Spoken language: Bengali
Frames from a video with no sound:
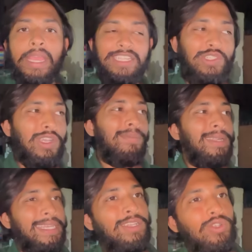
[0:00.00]
এই জন্য আমরা
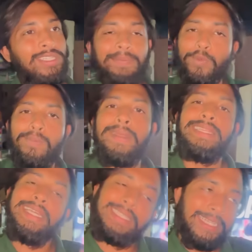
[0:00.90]
ঠিক করছি মুম্বাই
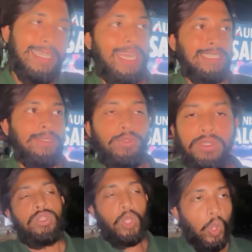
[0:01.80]
থেকে দেন ঢাকা যাব
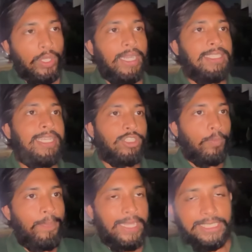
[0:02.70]
তো হোটেলে যেয়ে
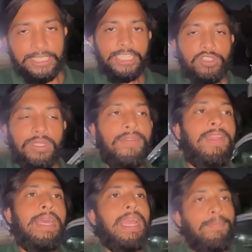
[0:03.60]
সব প্যাকেজিং শেষ করে
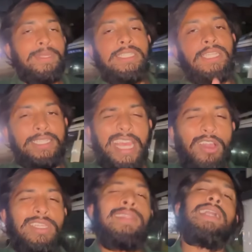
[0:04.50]
ফেলায় আপনাদের সাথে দেখা
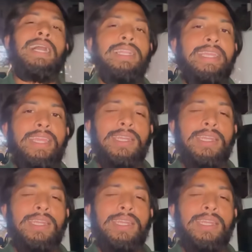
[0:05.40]
হইতে কালকে